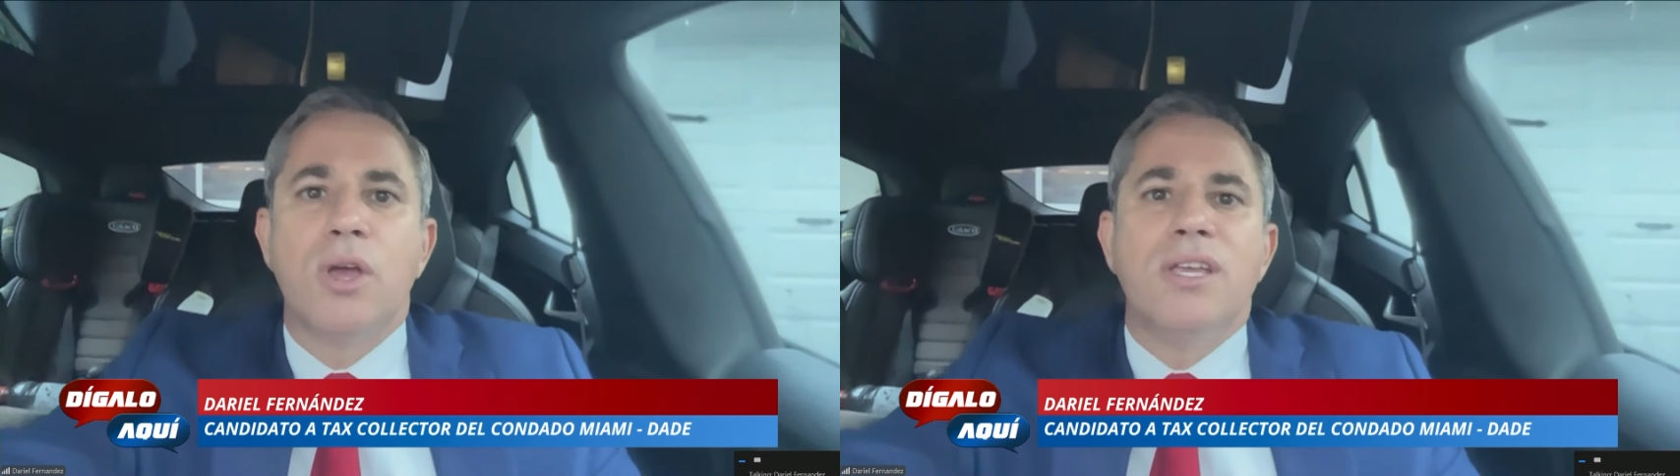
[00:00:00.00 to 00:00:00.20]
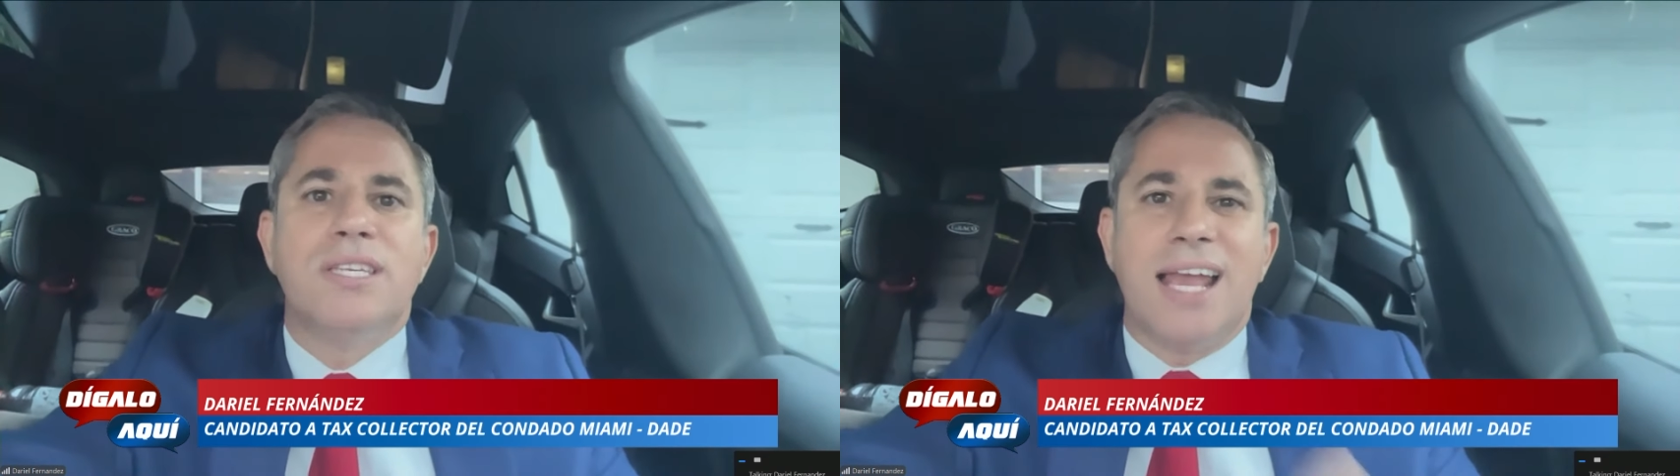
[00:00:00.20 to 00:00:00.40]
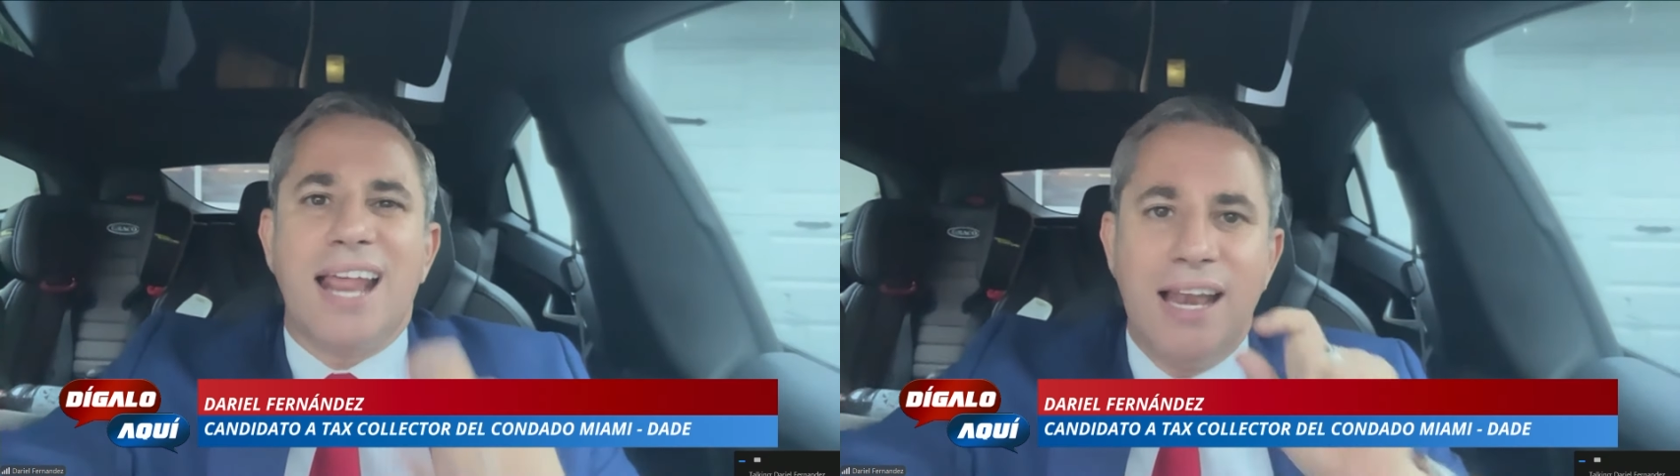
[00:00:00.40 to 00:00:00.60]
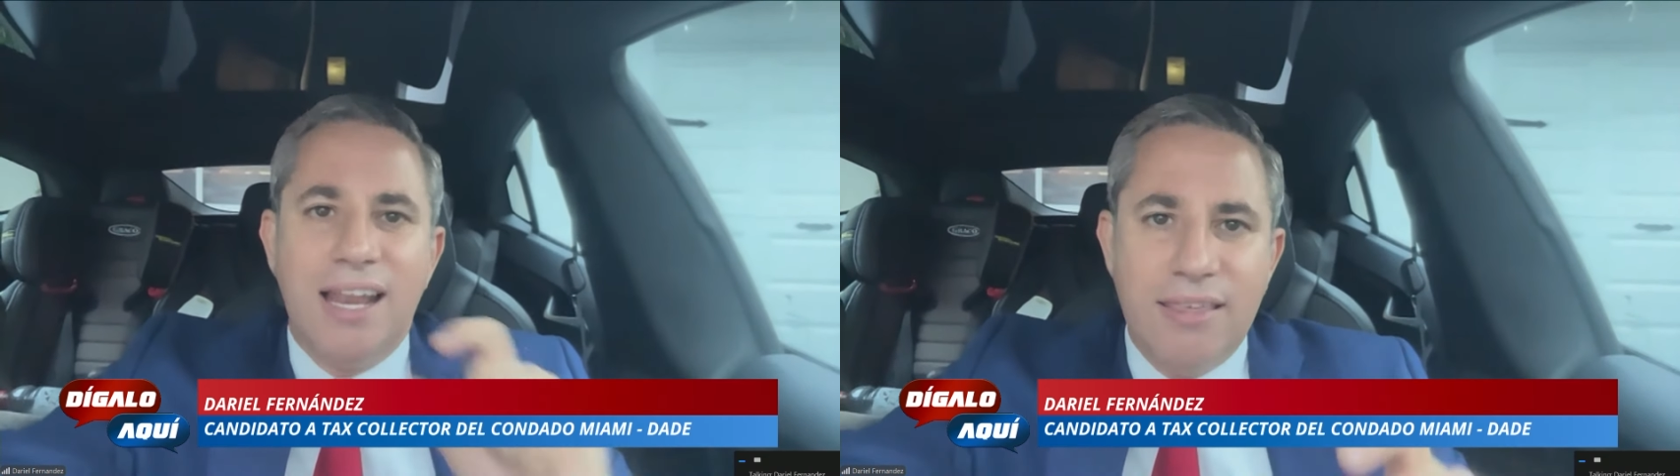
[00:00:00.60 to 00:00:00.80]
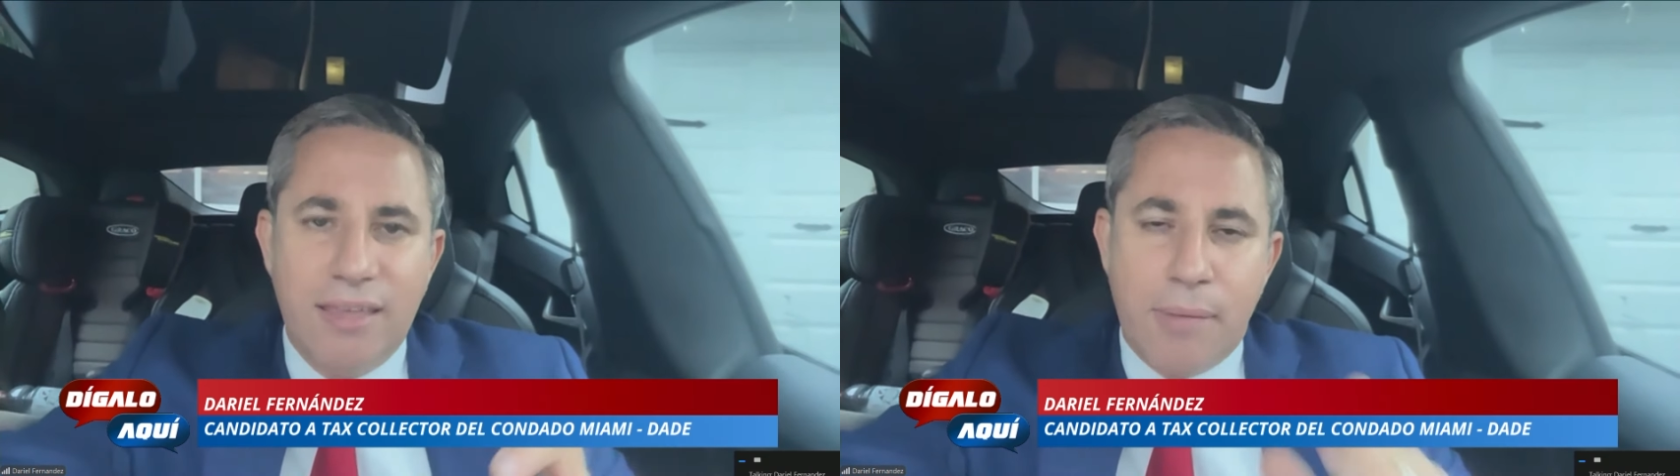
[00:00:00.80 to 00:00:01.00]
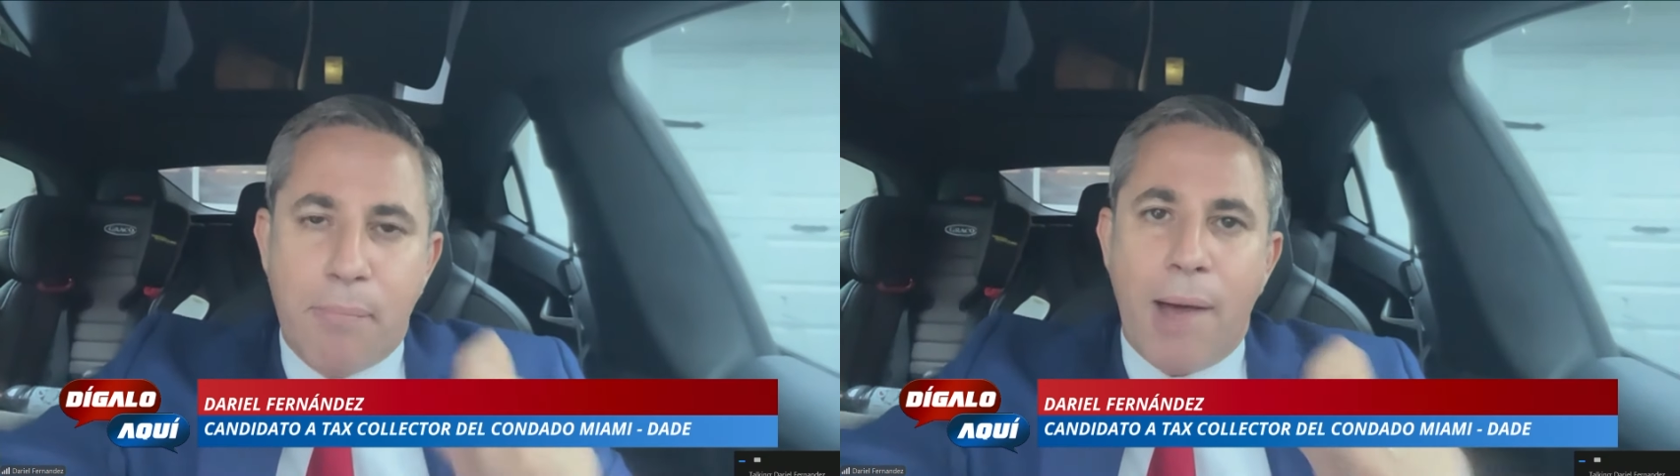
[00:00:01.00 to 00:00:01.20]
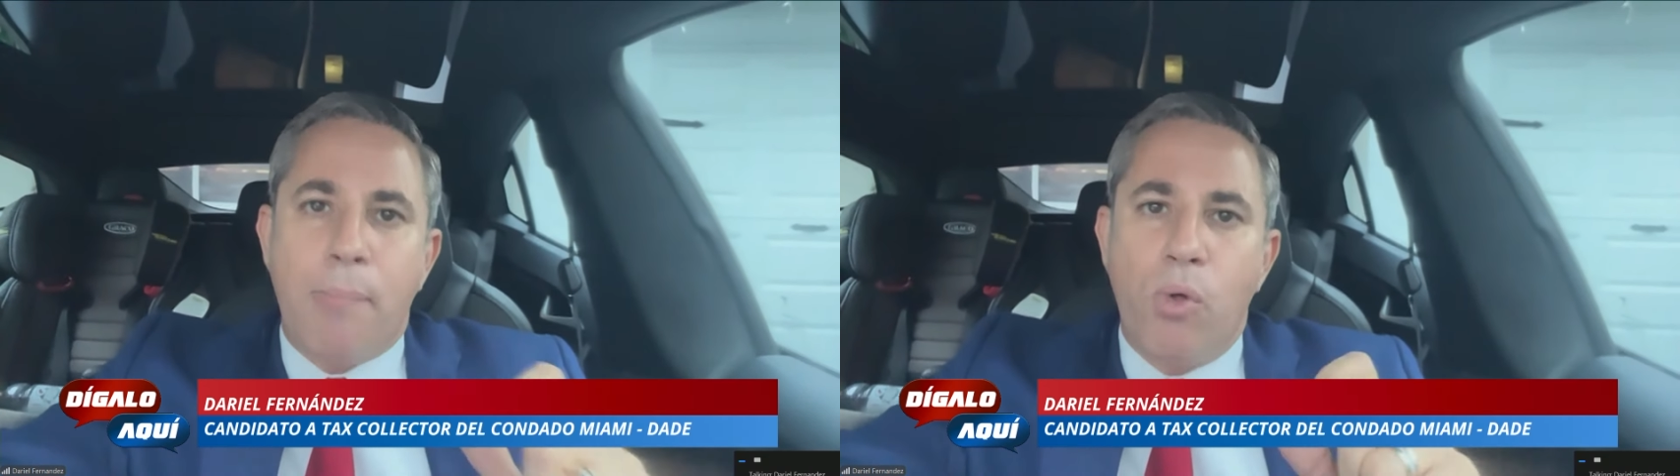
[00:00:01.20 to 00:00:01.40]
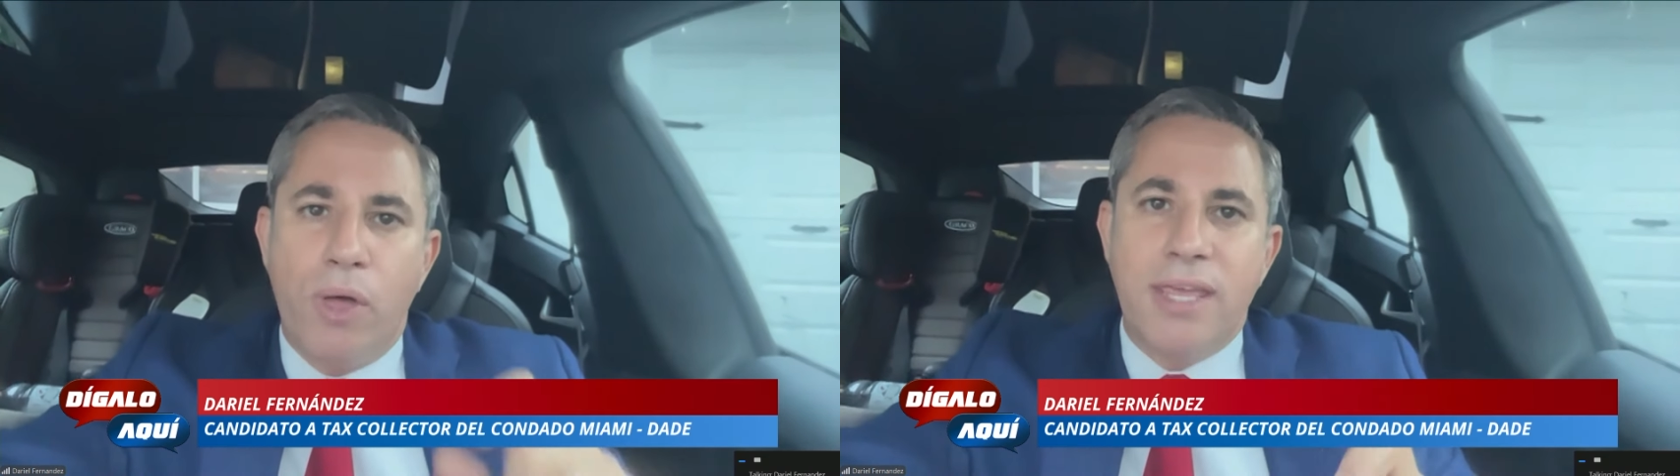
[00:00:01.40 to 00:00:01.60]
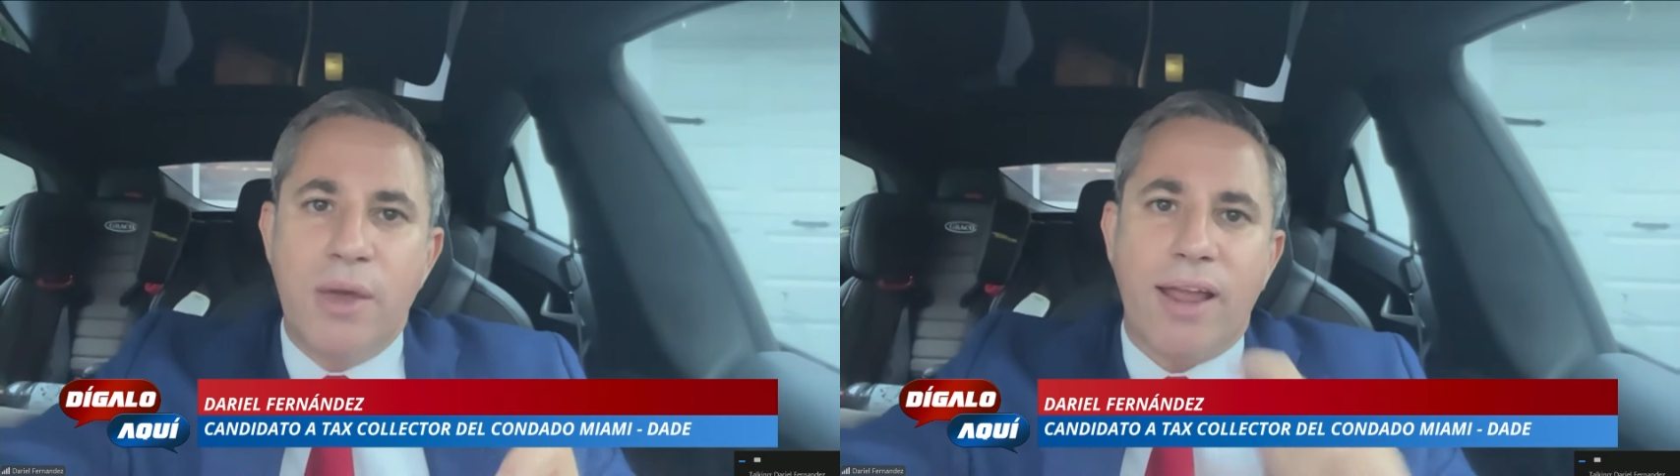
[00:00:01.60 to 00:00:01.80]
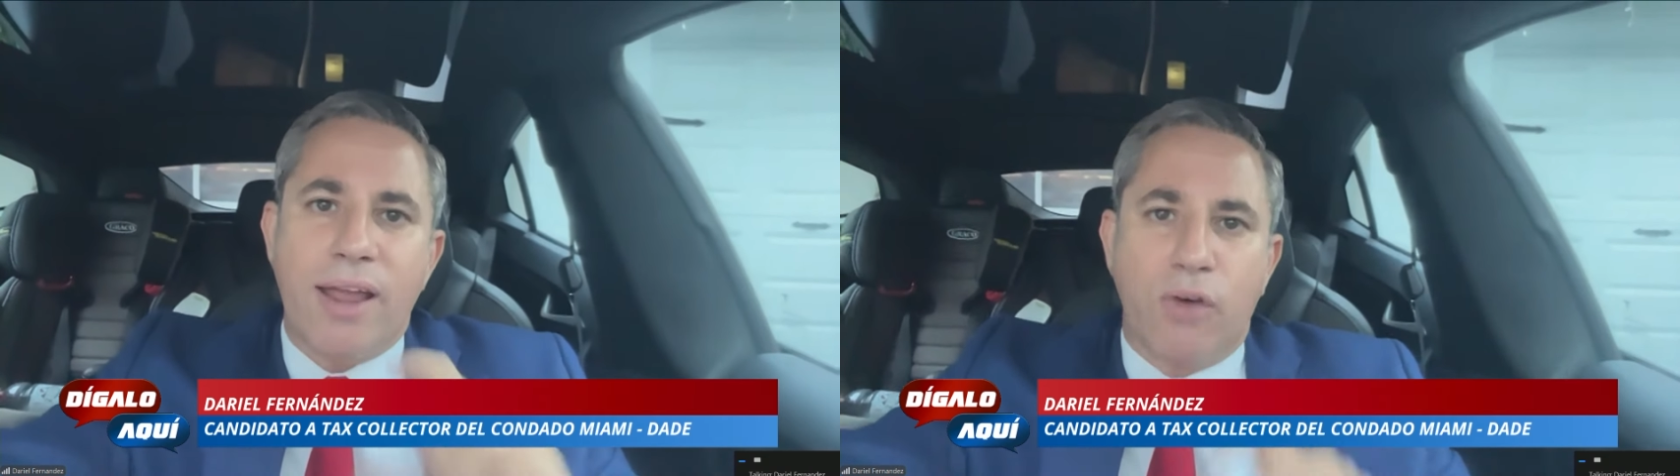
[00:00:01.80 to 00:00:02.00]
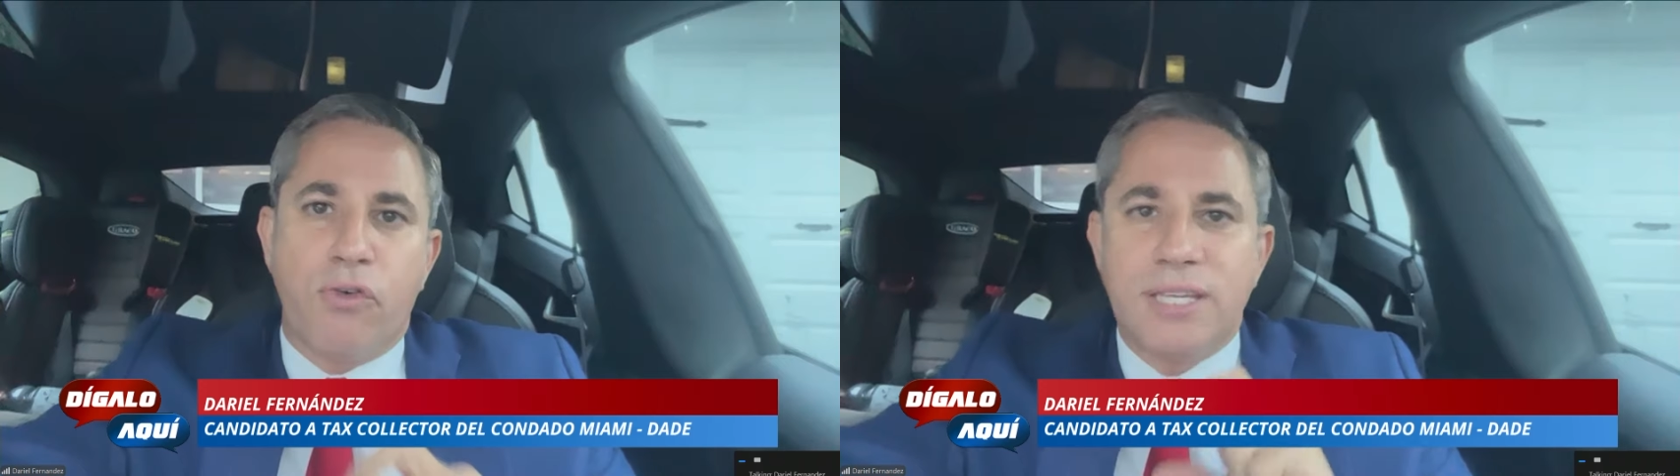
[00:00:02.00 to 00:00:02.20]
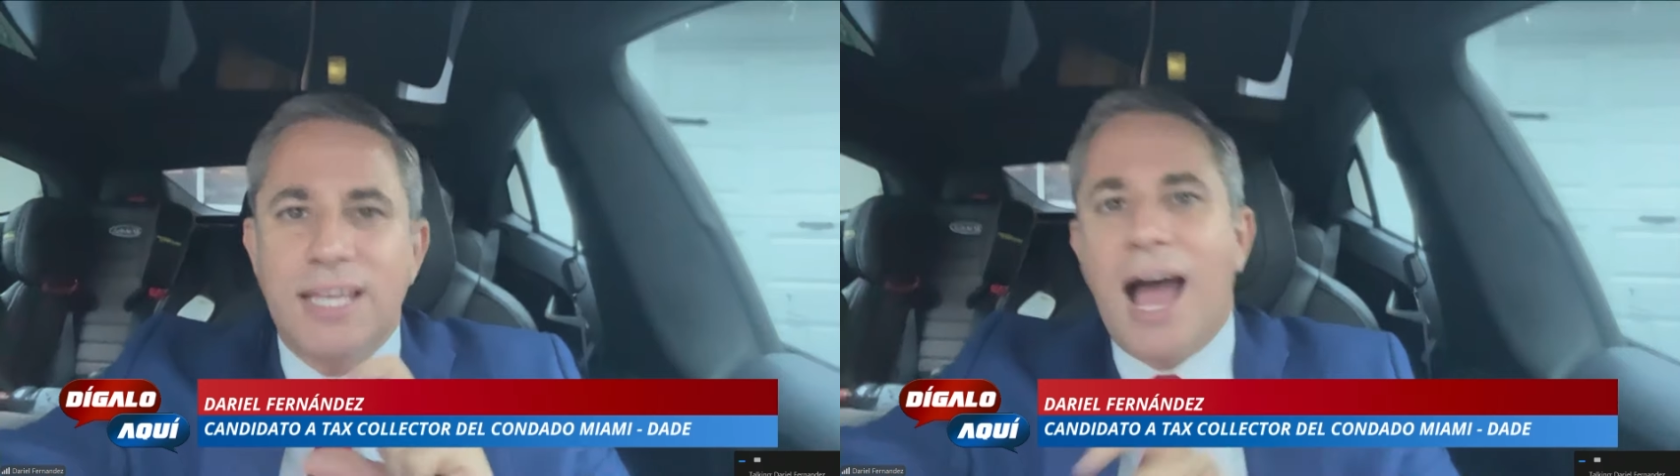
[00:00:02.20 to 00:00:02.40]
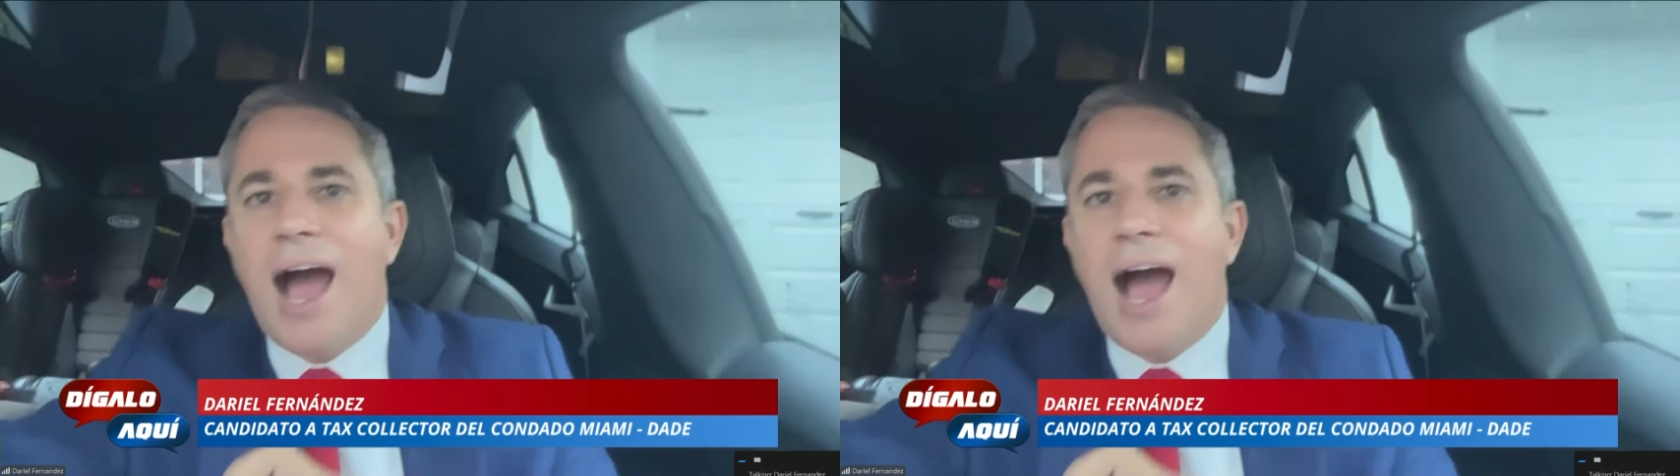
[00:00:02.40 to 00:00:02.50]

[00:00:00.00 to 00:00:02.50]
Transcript: ser el líder para poder llevar esta oficina